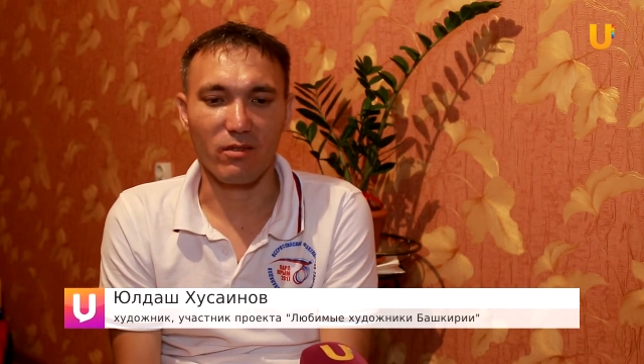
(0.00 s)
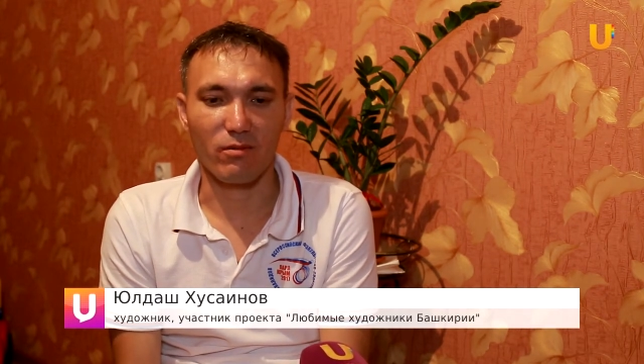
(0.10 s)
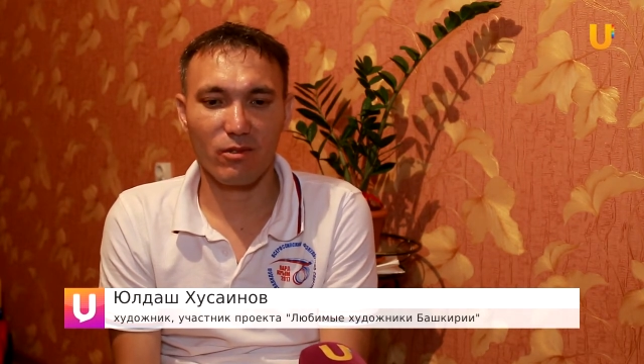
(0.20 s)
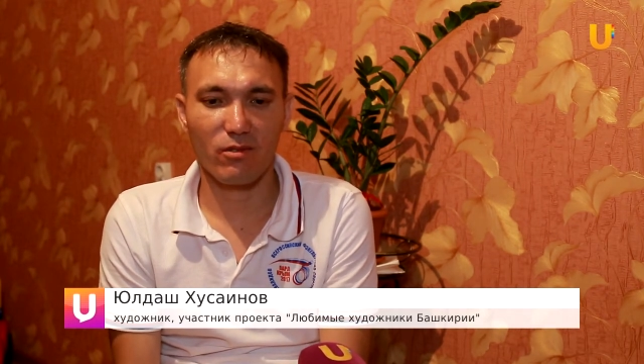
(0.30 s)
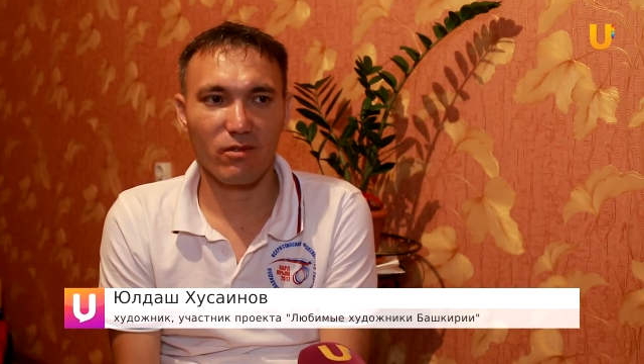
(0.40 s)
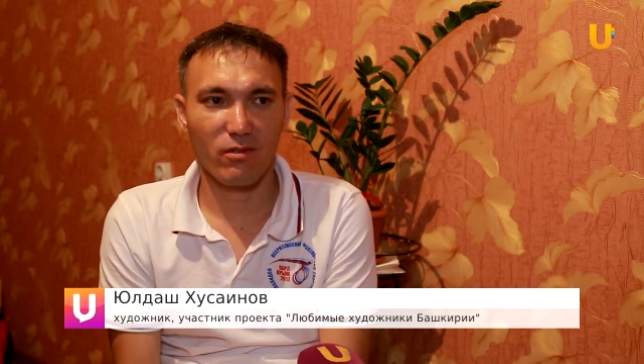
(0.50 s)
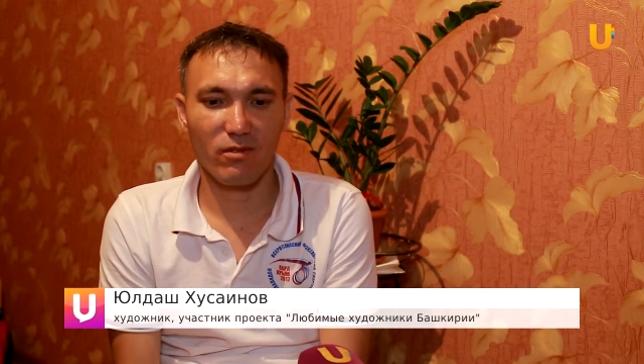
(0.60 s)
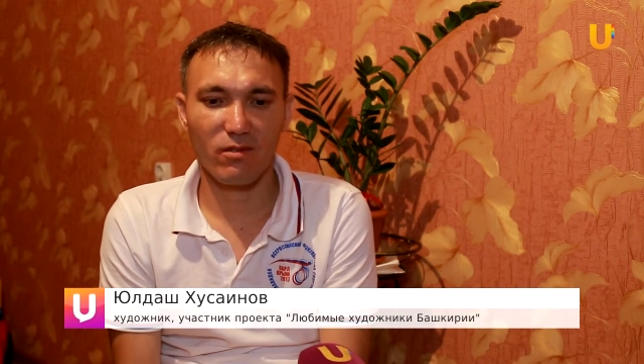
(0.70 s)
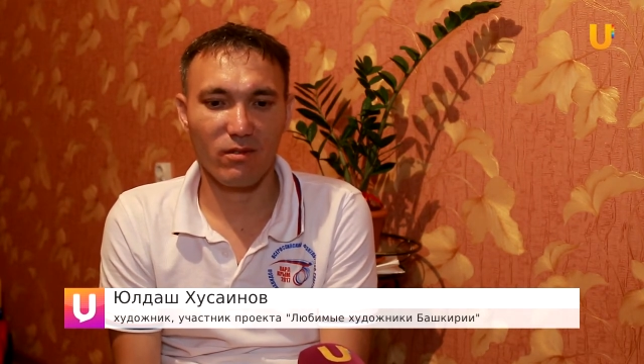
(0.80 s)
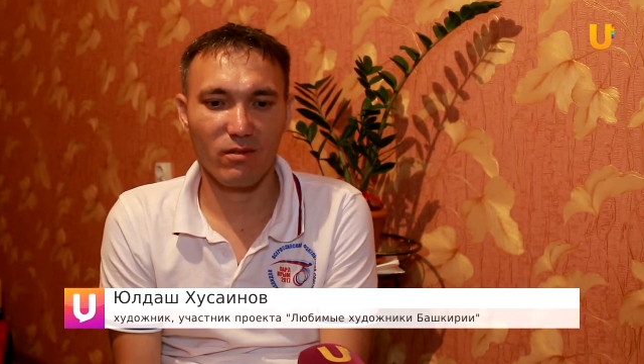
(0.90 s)
Вот
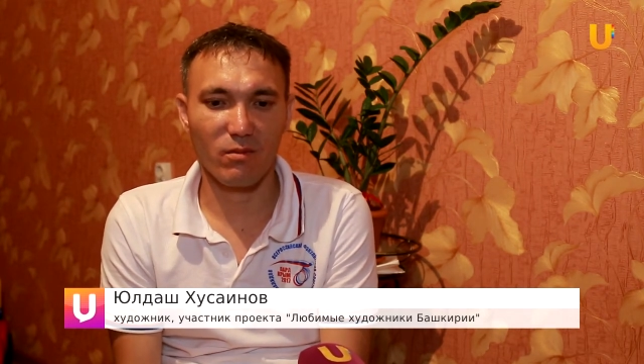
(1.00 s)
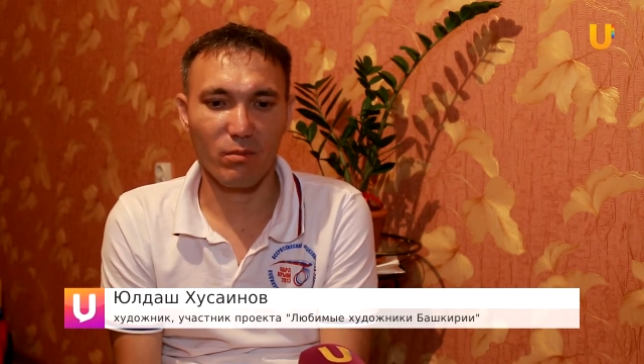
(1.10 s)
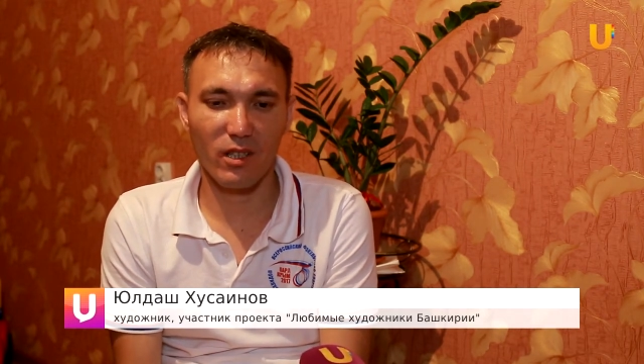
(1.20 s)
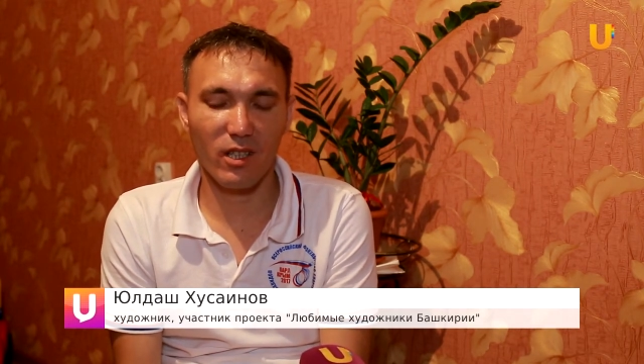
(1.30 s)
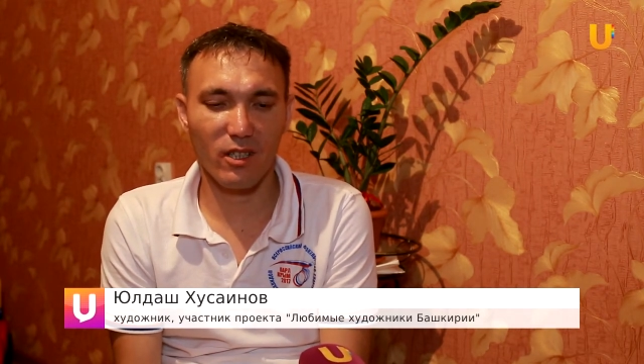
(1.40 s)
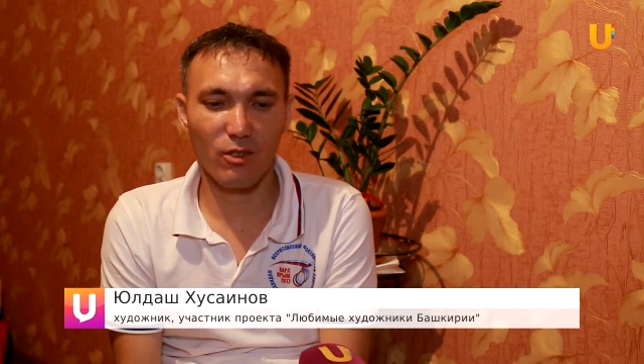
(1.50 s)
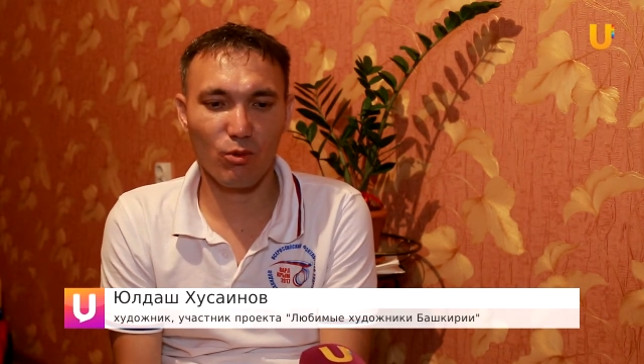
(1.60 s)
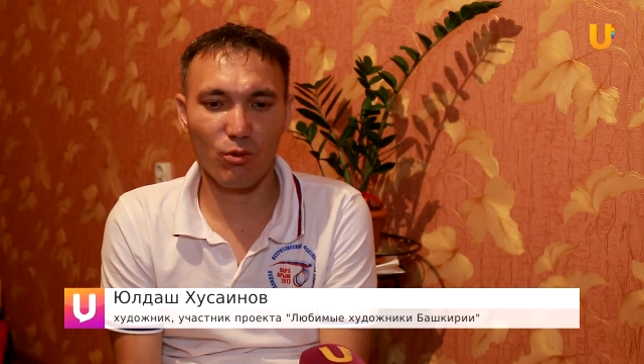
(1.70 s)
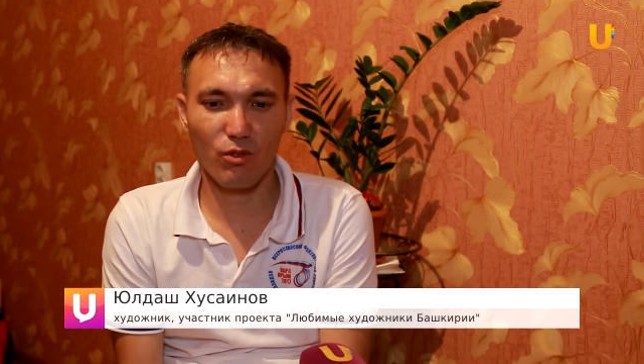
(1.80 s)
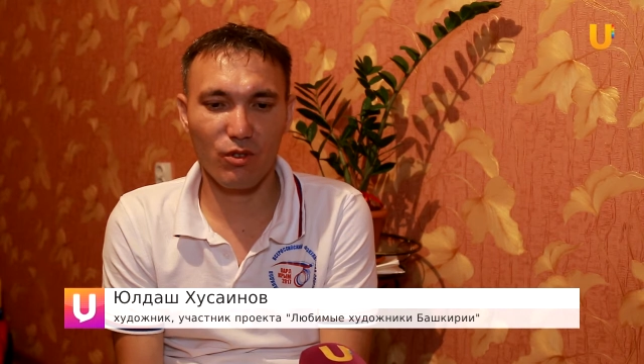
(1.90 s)
Пока
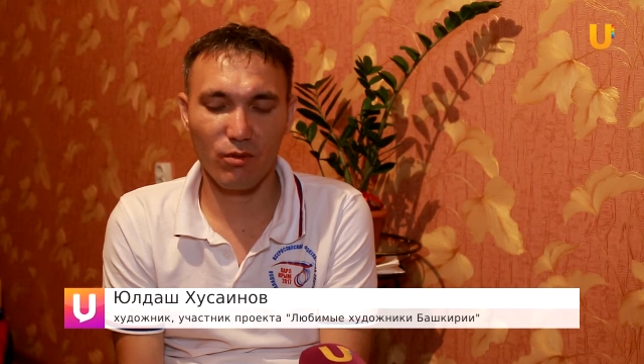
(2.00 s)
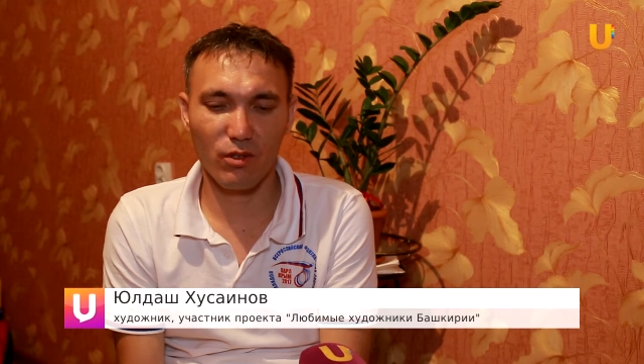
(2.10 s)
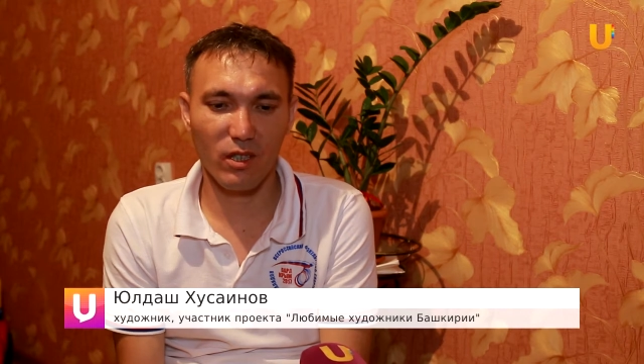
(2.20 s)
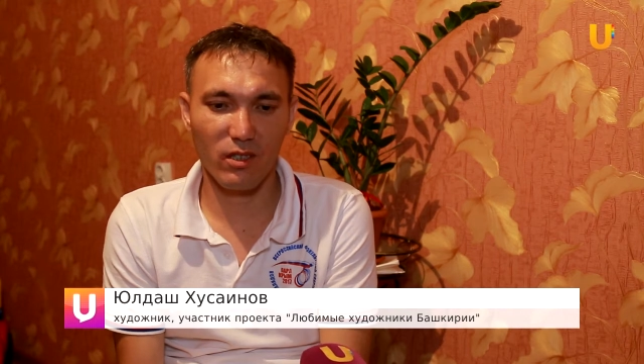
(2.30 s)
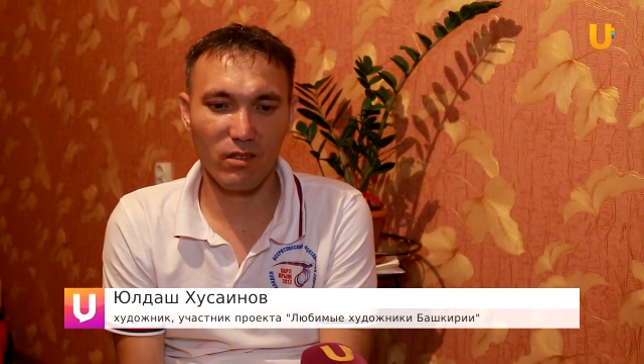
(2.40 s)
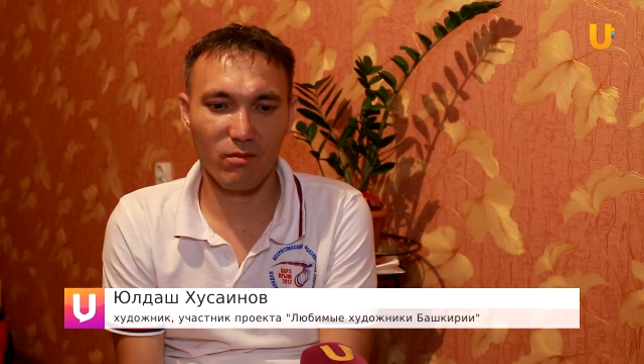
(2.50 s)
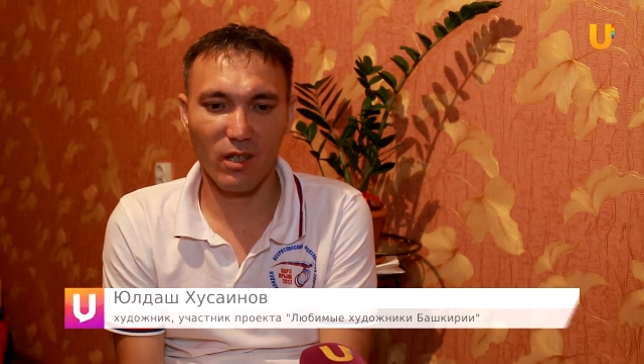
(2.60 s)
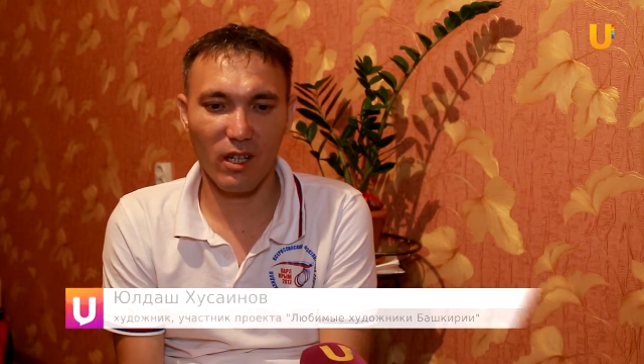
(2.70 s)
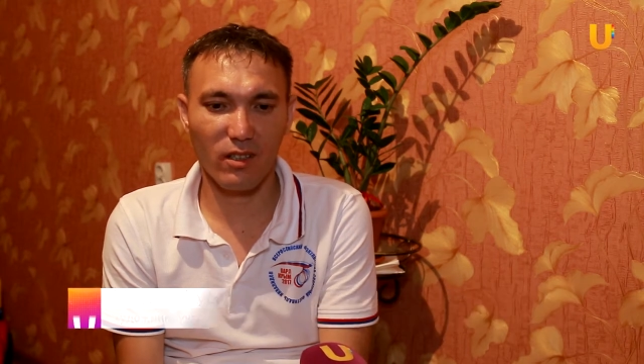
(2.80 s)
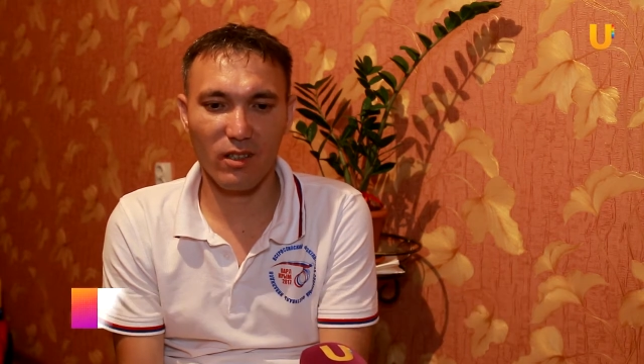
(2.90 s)
рисуешь, вот один
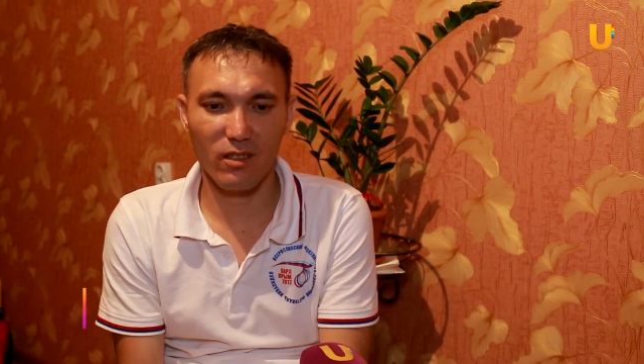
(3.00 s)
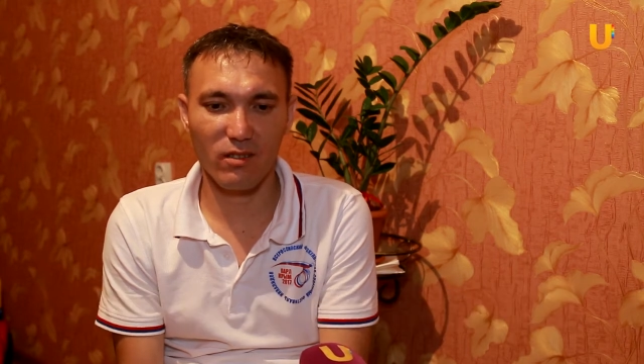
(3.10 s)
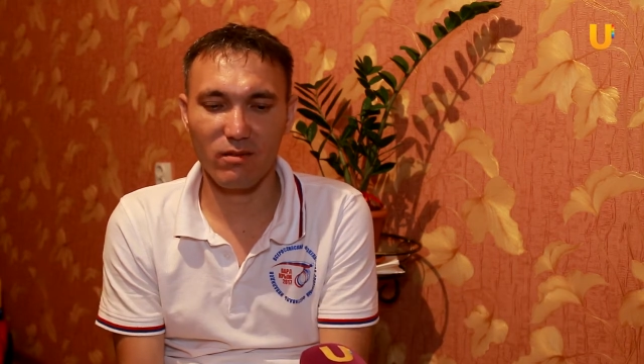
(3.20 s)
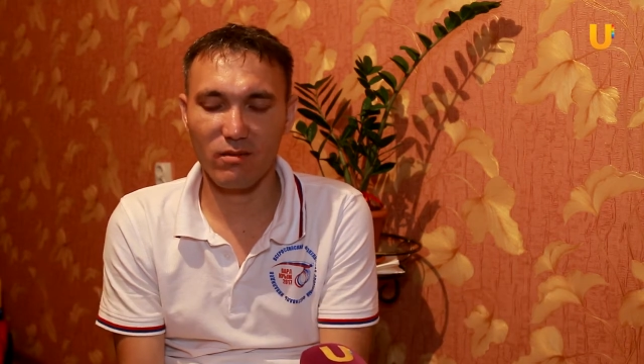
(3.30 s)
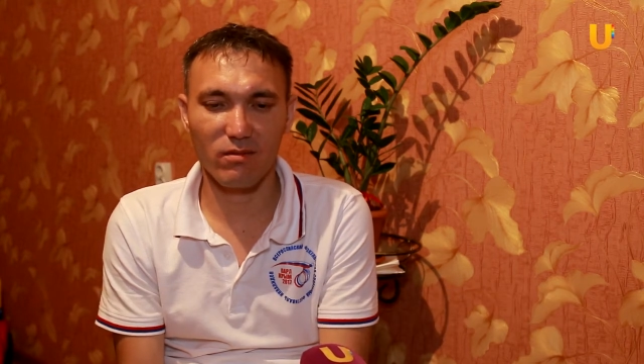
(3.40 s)
маленький